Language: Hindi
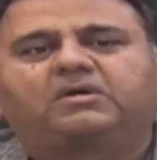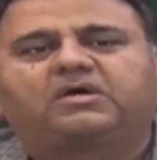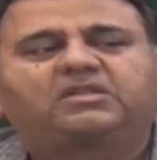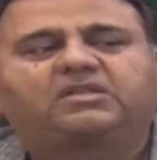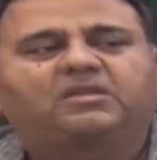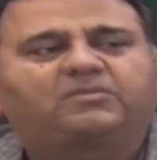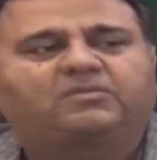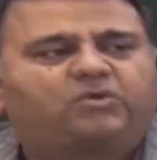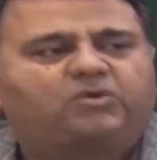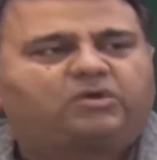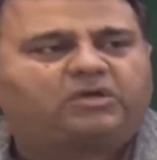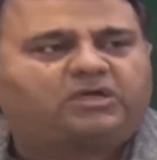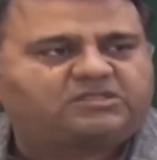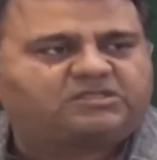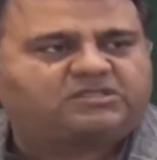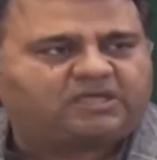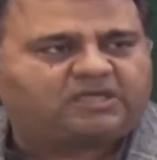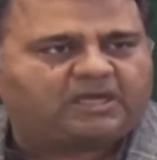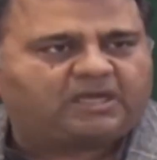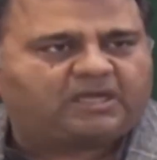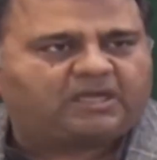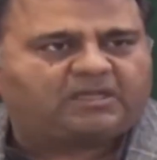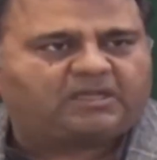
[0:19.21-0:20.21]
ख़त्म होना
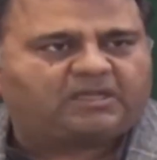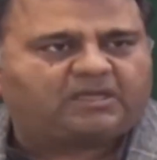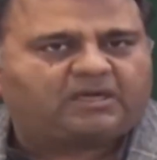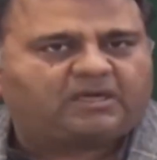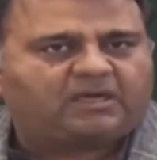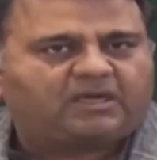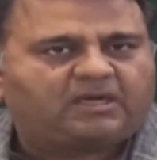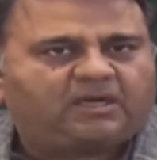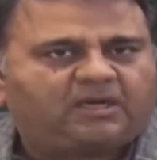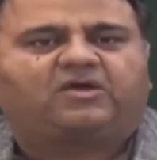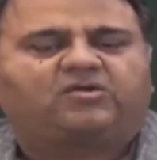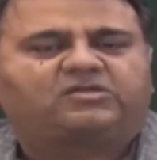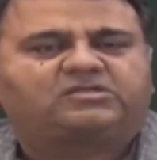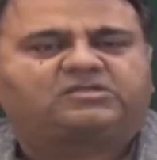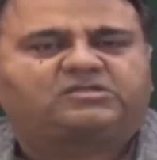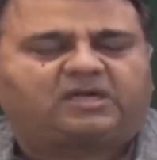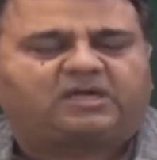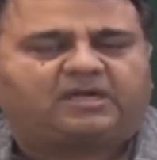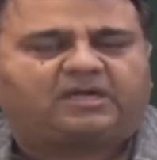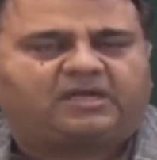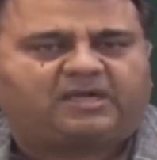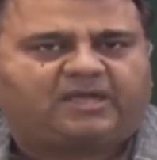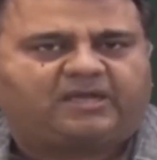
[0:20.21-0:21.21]
चाहिए था और इस
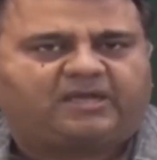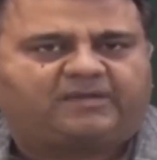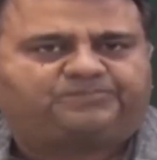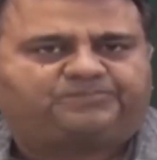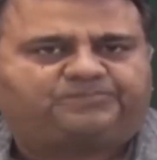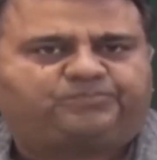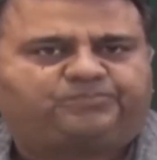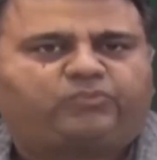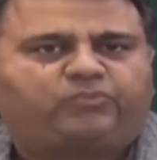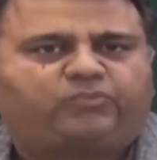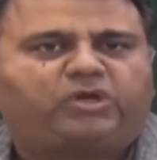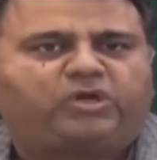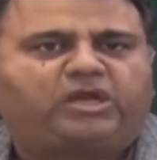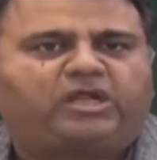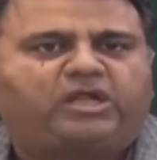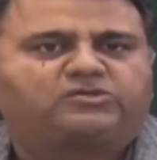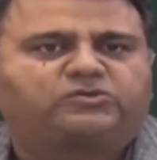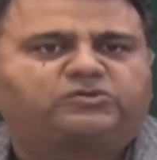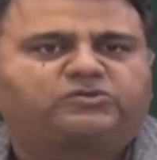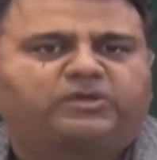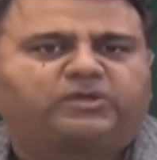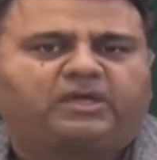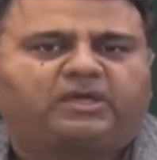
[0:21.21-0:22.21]
तरह के
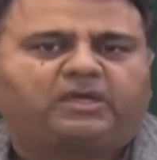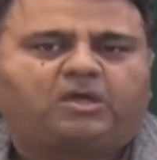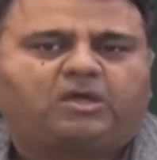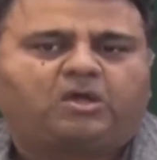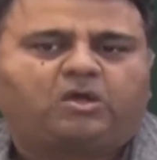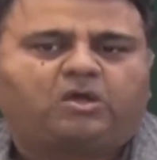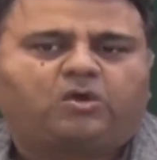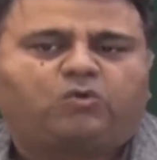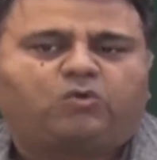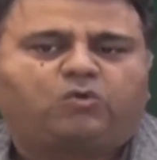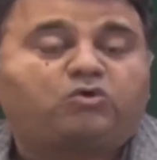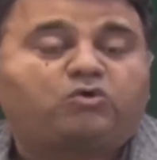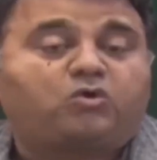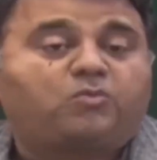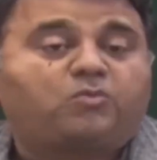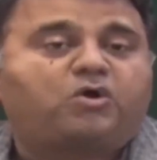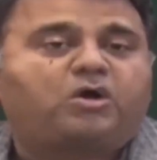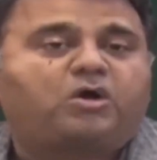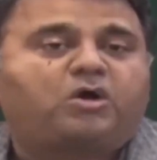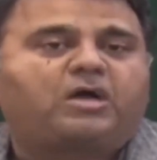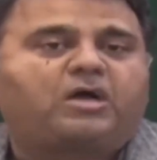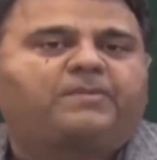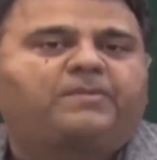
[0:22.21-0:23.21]
बोने जो हैं उनको
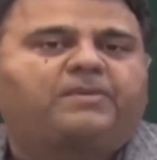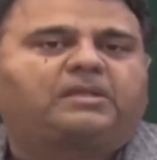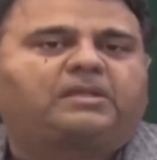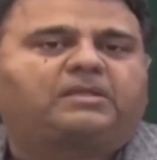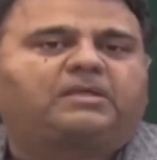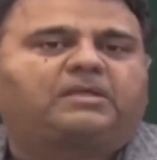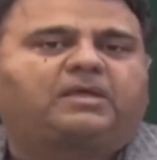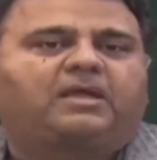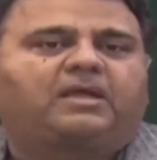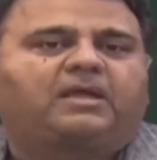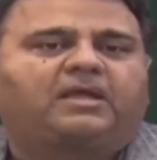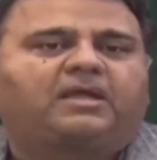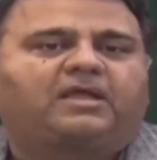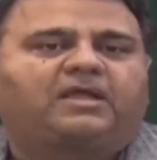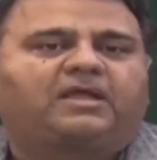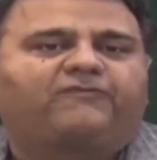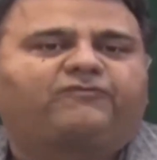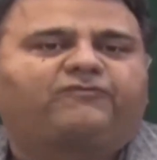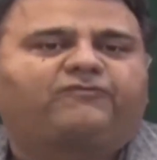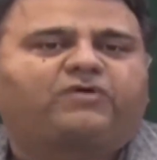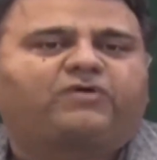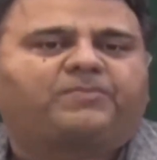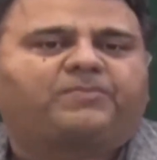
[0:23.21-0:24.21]
मौका मिलता है
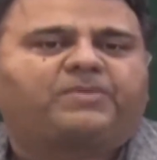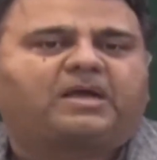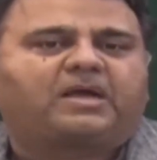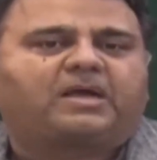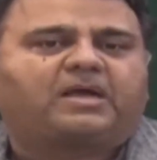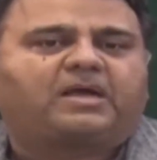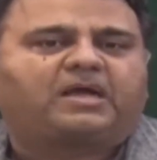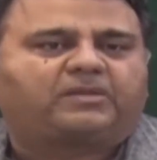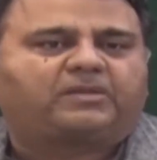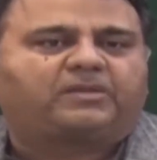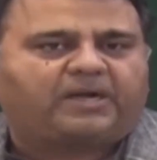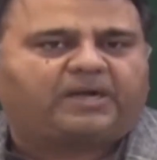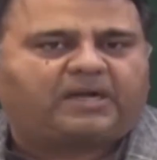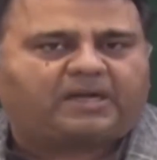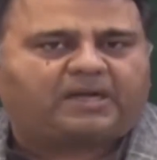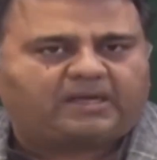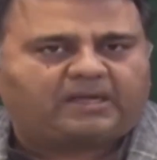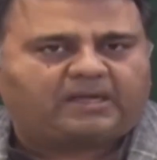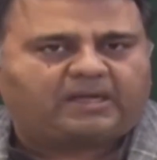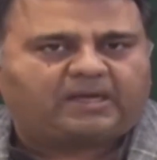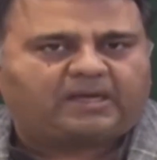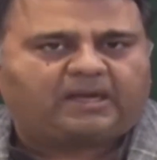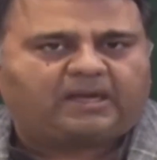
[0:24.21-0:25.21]
कि वो अपना कद
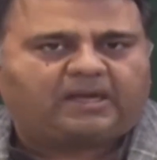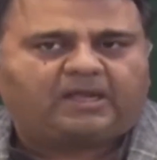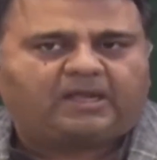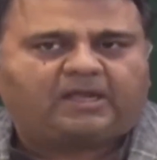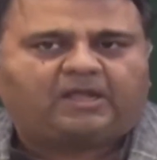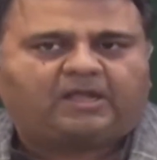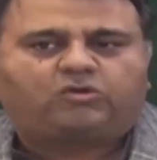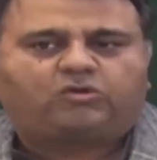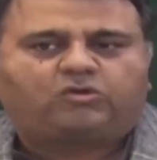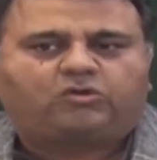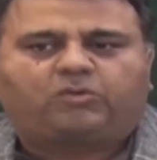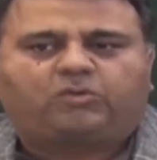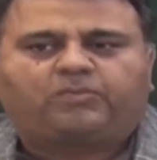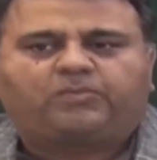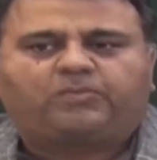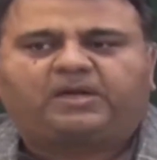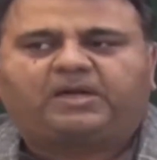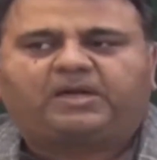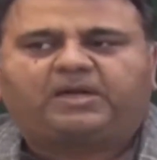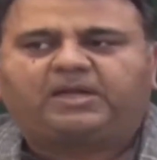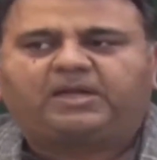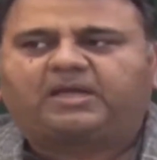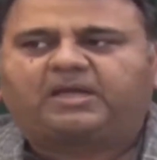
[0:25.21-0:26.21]
बड़ा करें तो
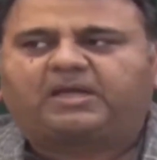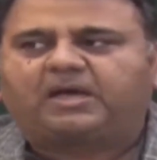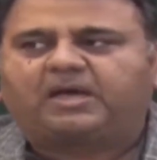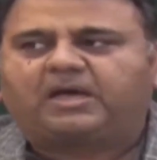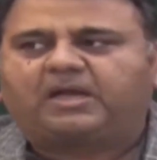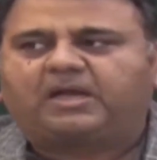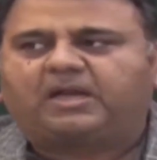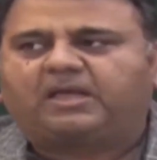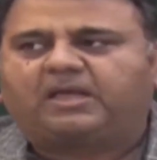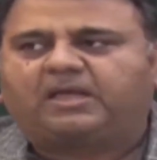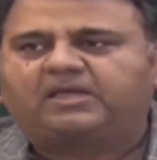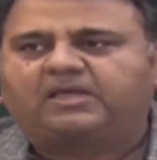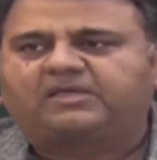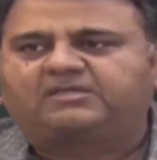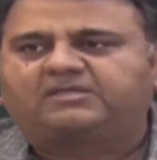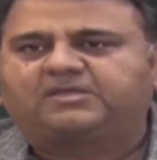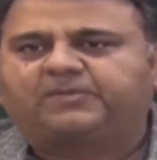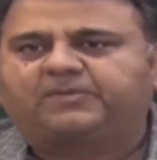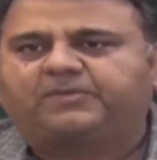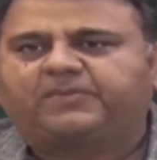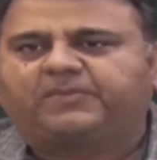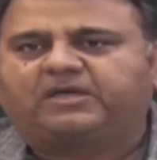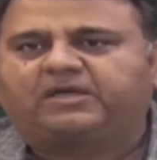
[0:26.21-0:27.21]
मेरा ये ख्याल है कि
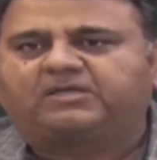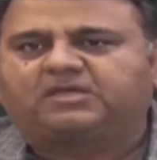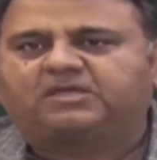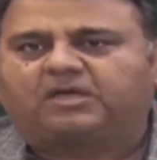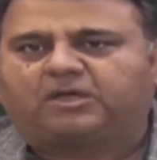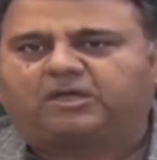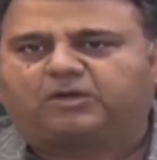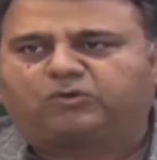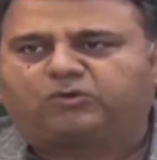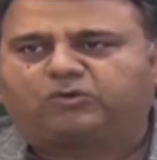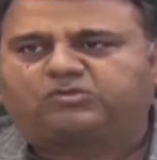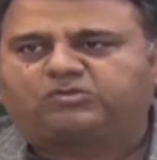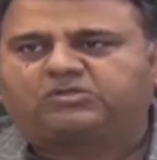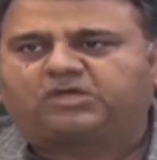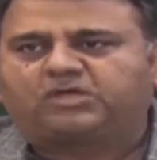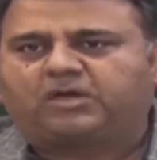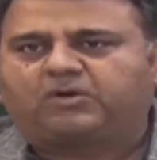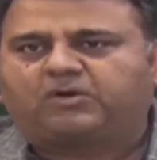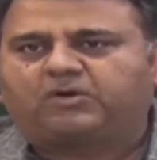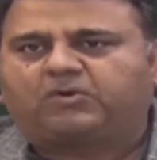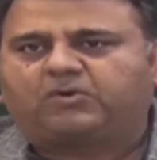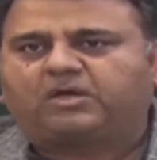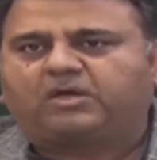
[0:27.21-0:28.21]
इससे पाकिस्तान को
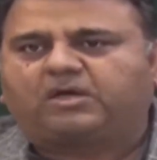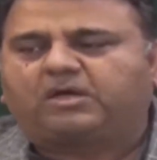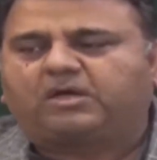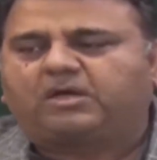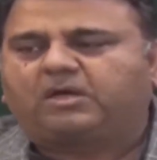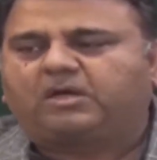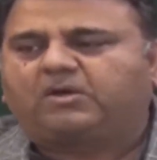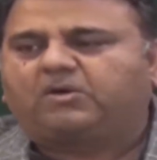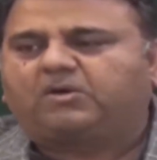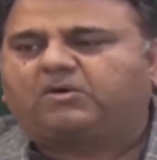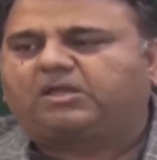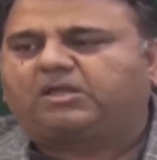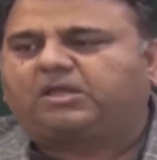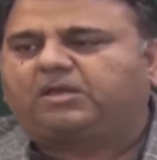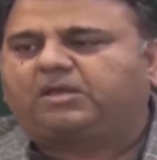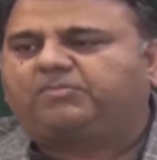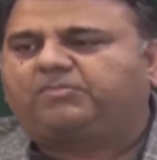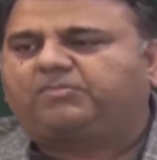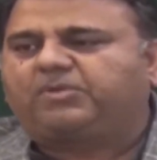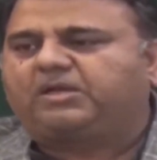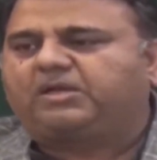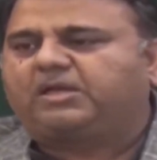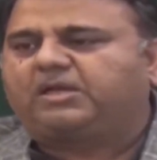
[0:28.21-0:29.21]
नुकसान होगा और
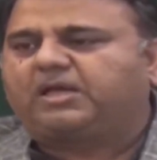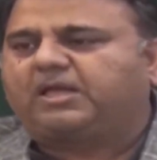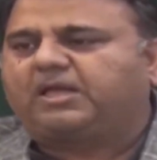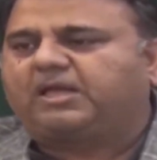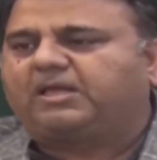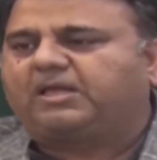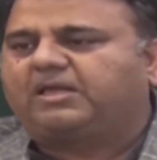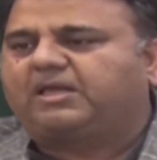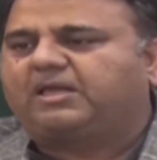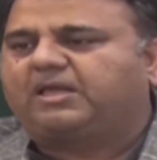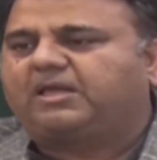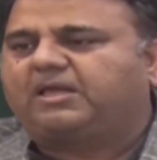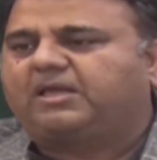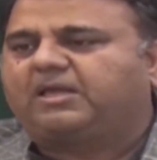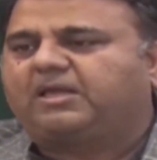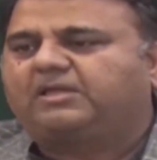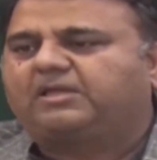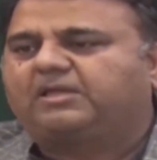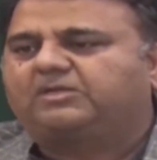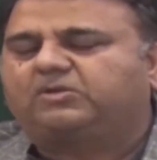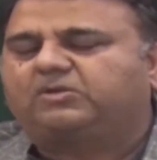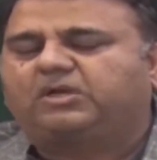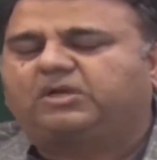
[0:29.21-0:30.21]
ये पीटीआई के
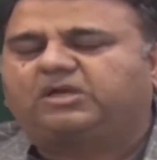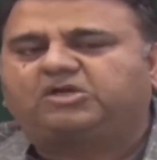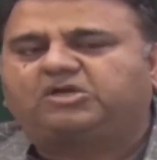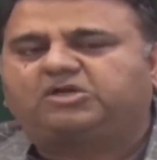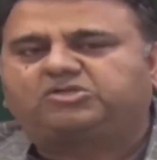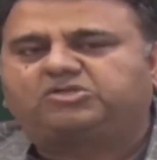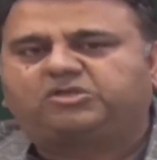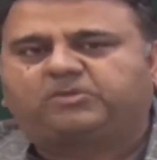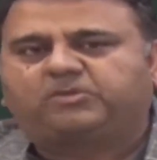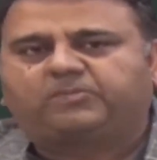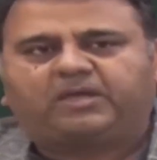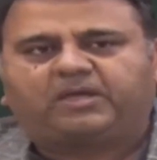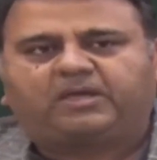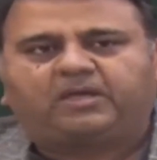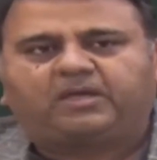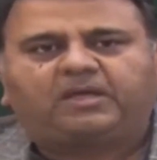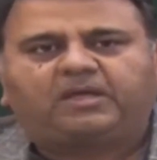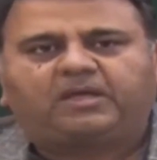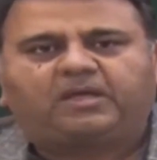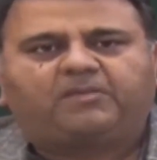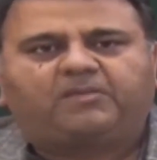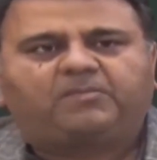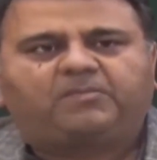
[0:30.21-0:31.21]
जो लीडरशिप है
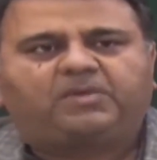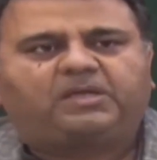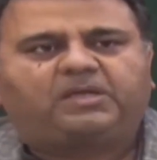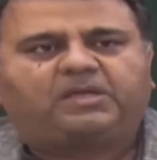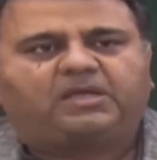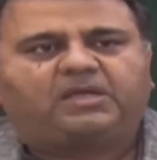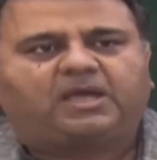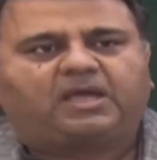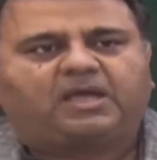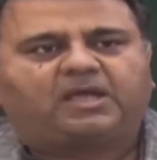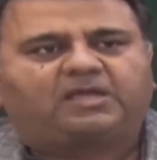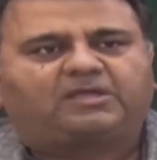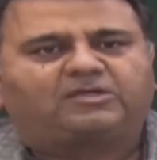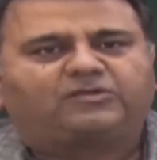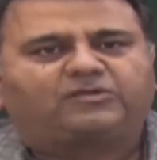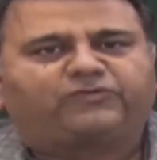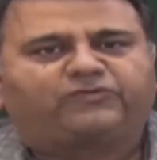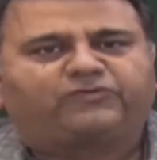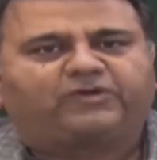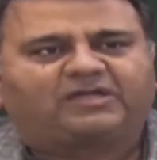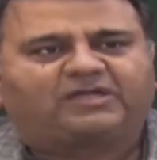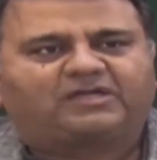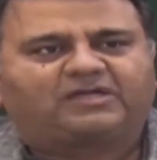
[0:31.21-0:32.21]
पीटीआई के
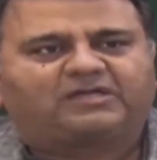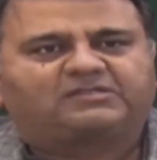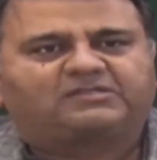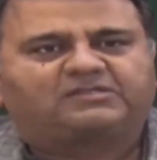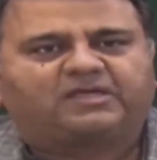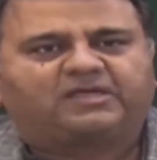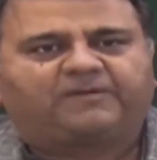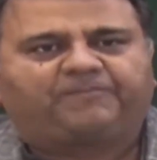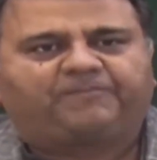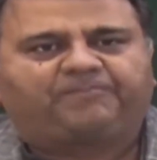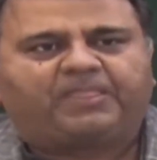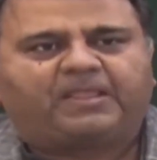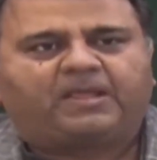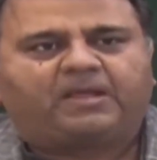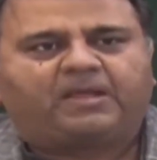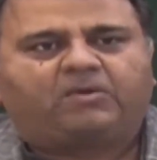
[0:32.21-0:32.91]
जो वर्कर्स हैं